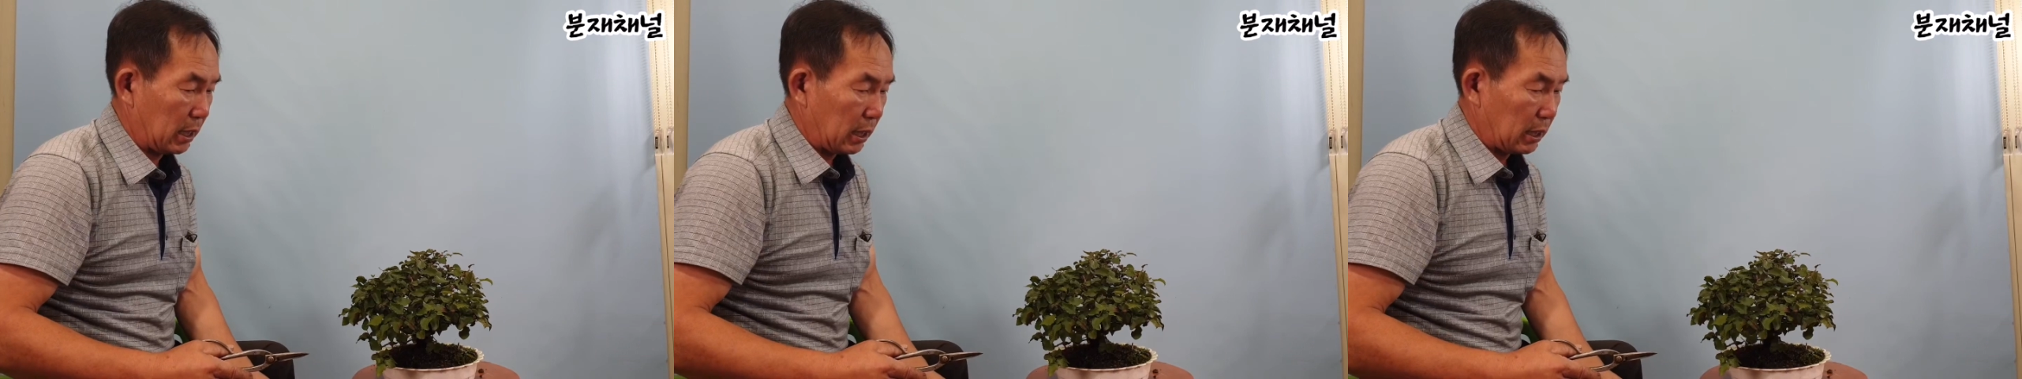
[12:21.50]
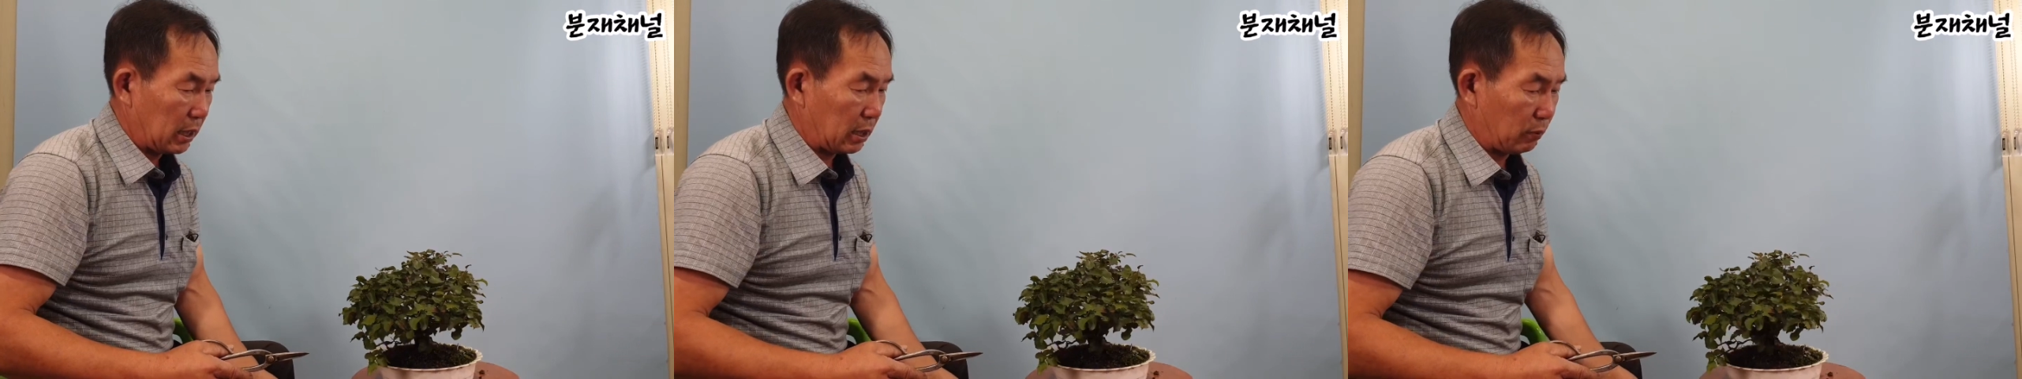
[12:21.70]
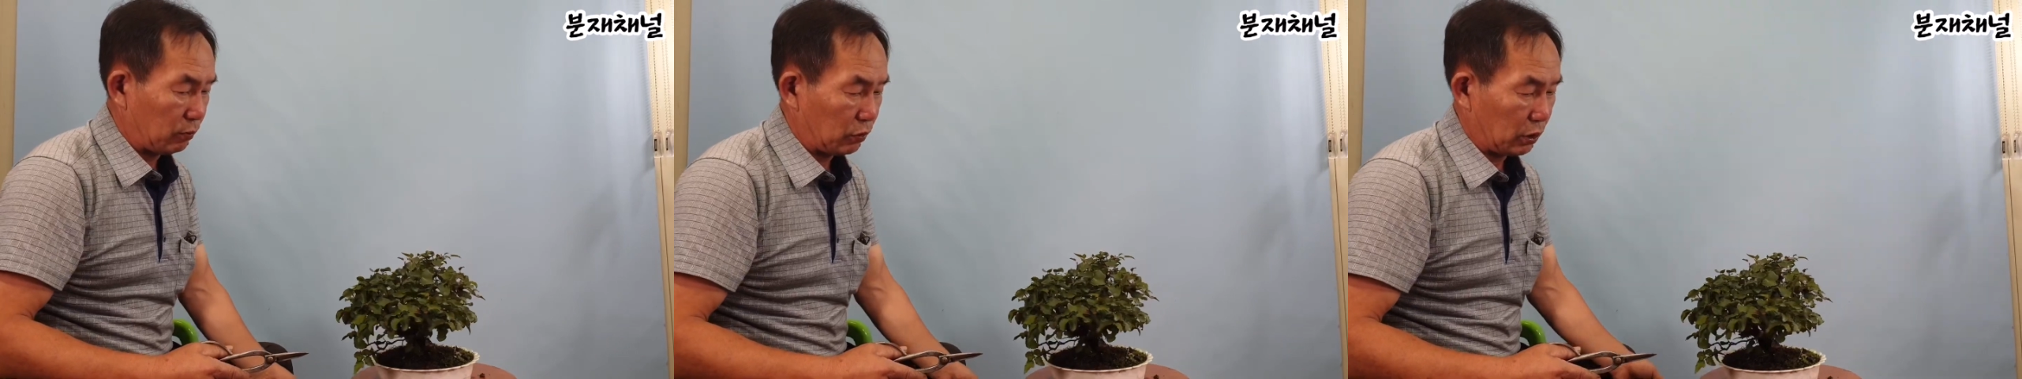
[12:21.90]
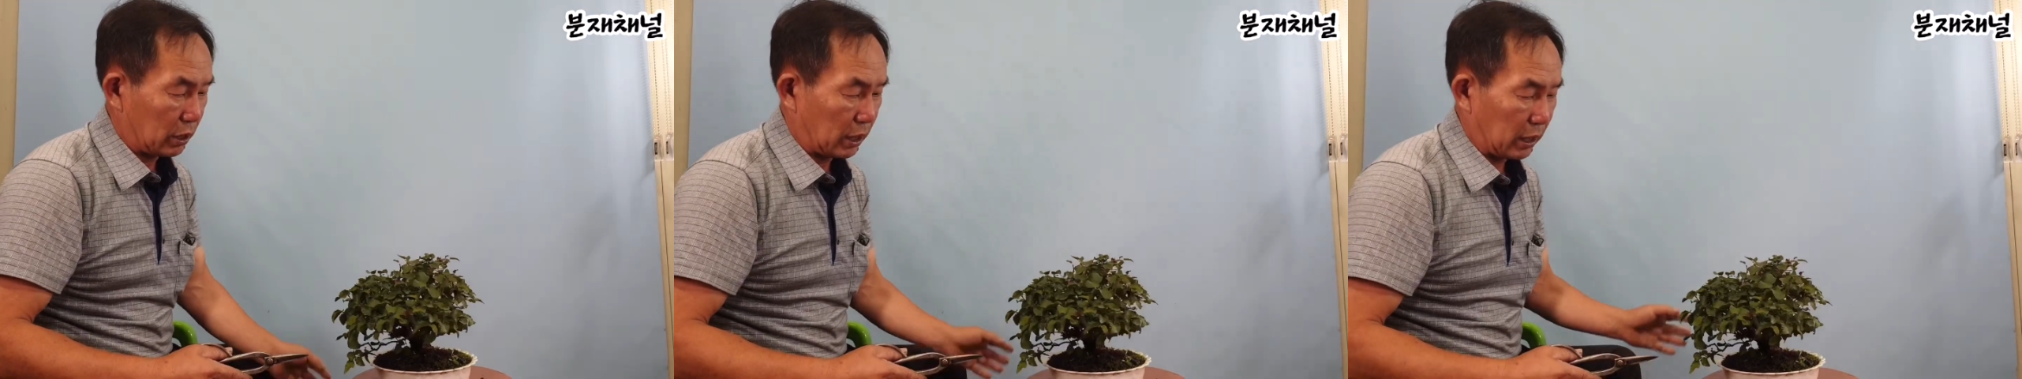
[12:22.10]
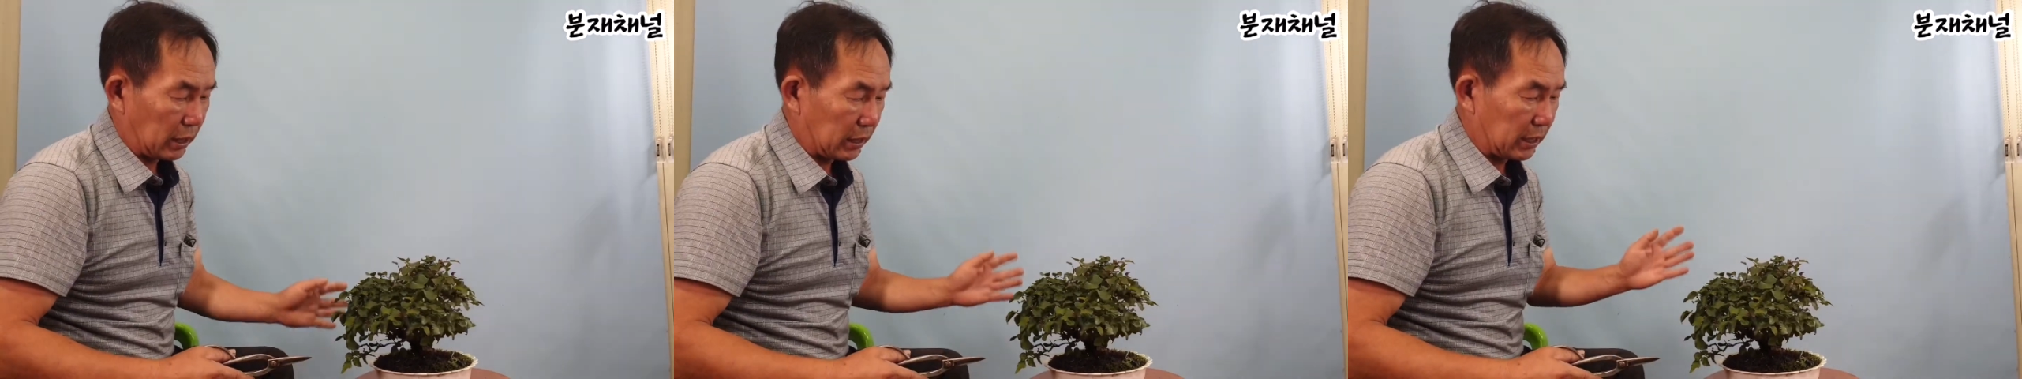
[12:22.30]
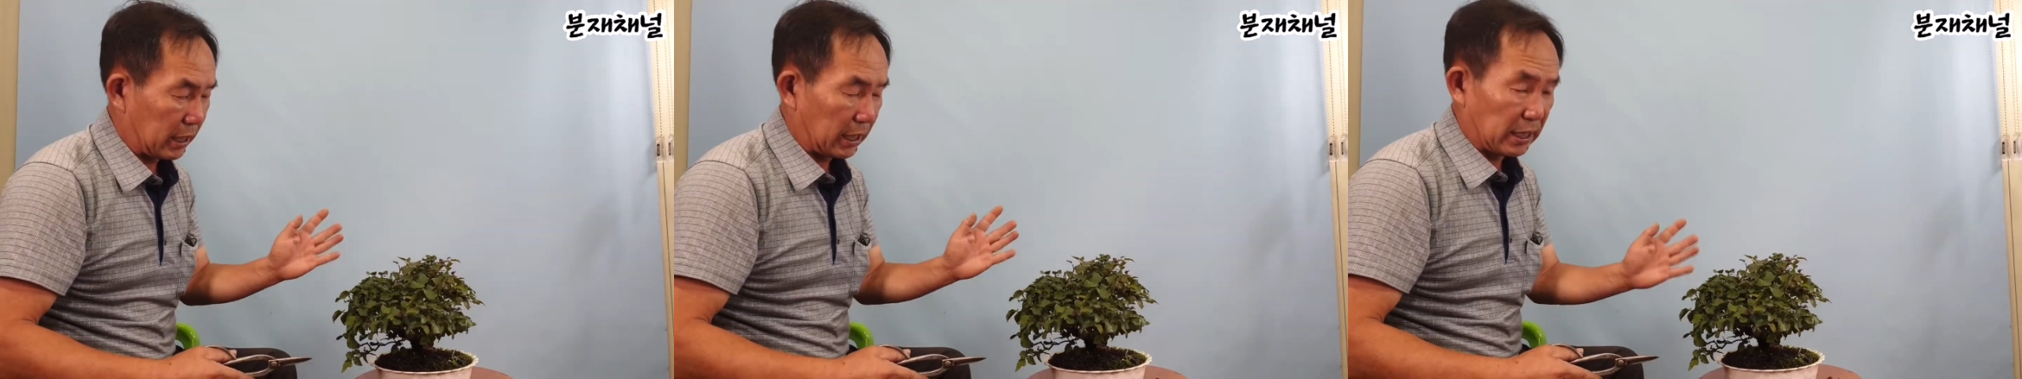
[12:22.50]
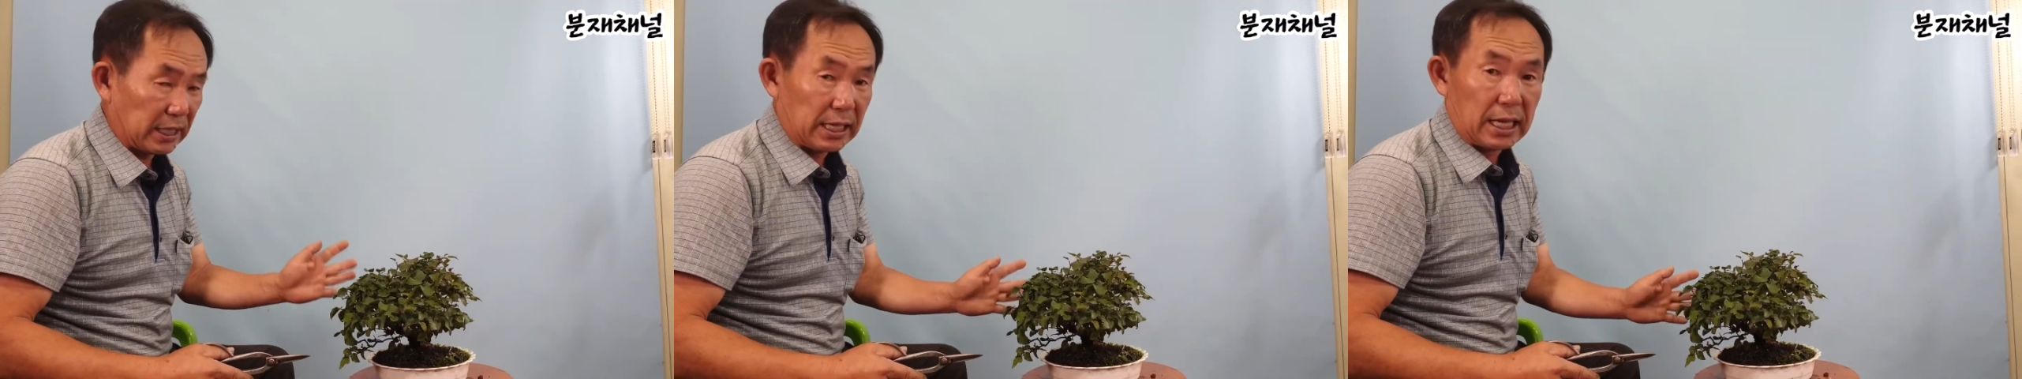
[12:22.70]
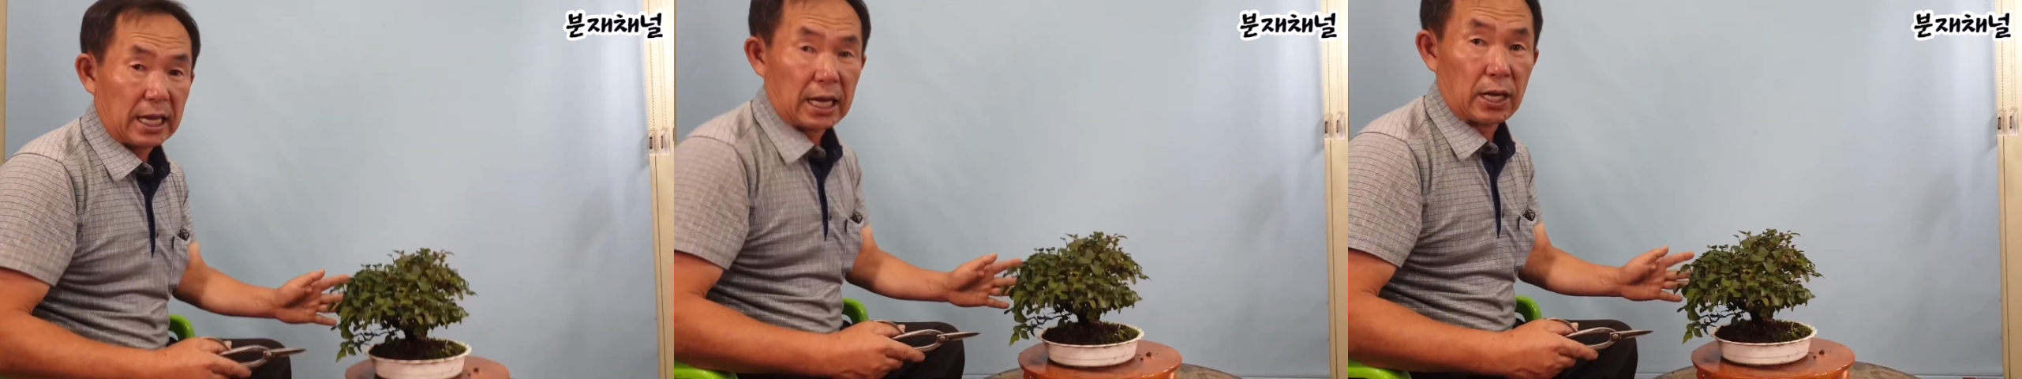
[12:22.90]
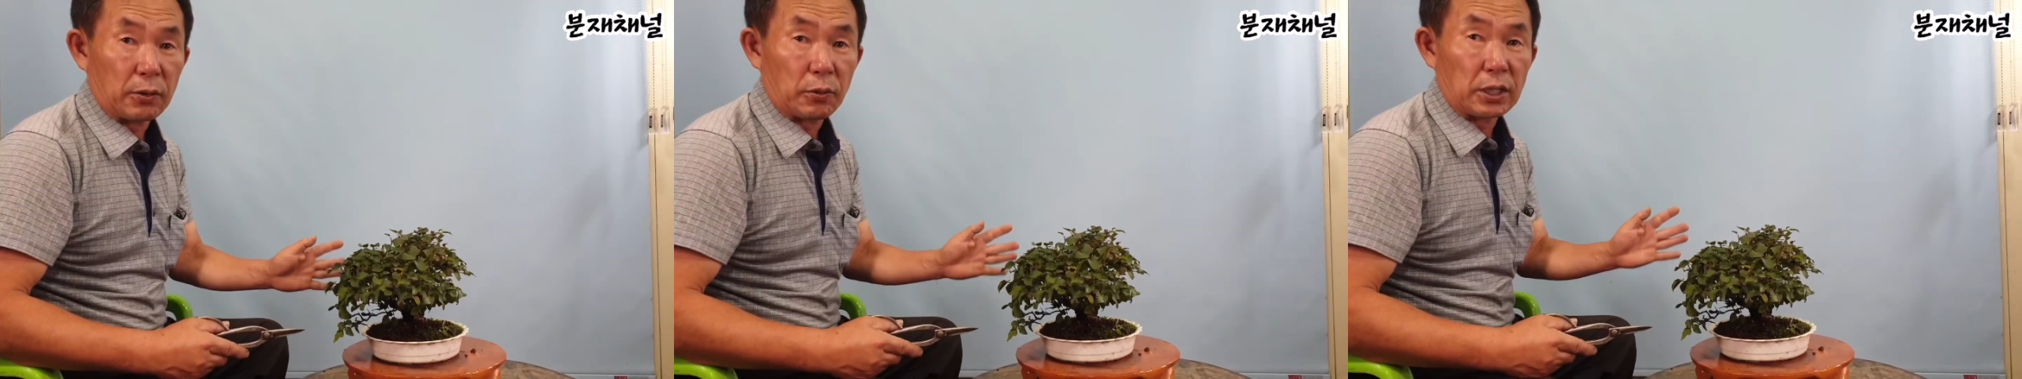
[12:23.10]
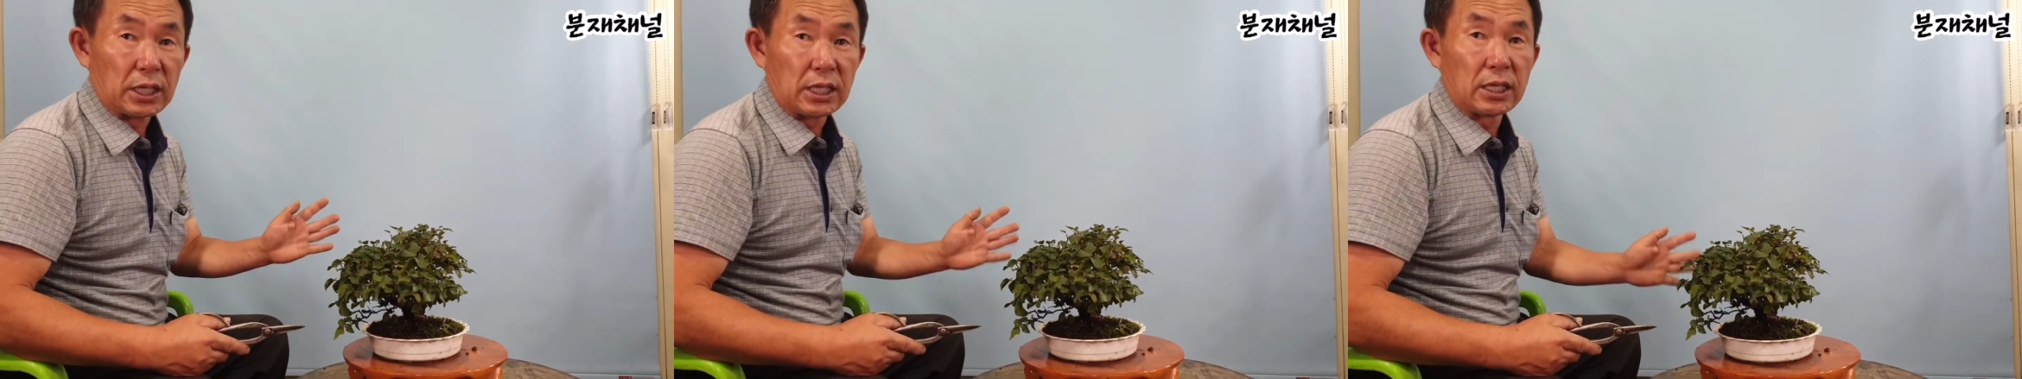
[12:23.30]
이런 분들이 이제
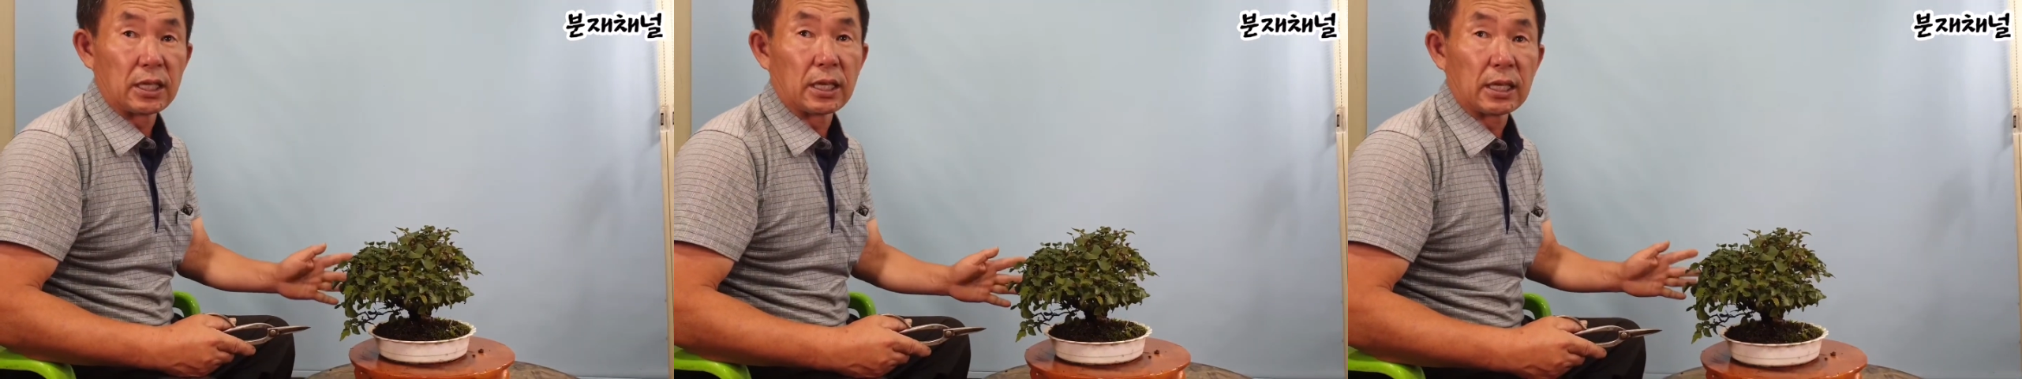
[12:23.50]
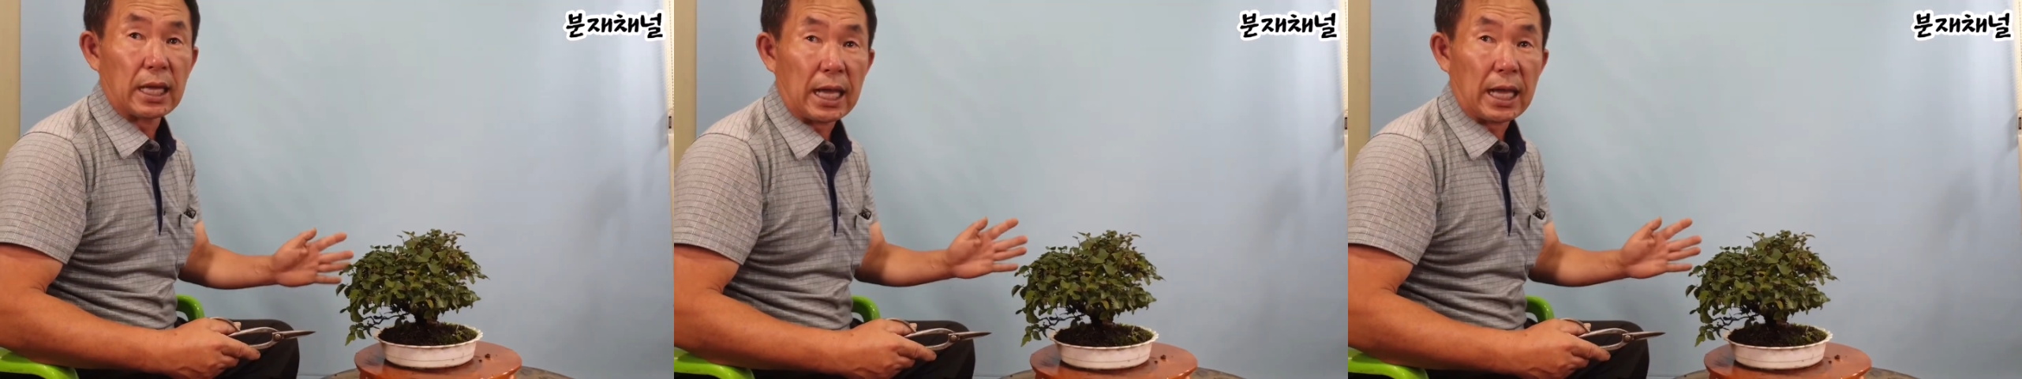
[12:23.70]
이해하고 인정을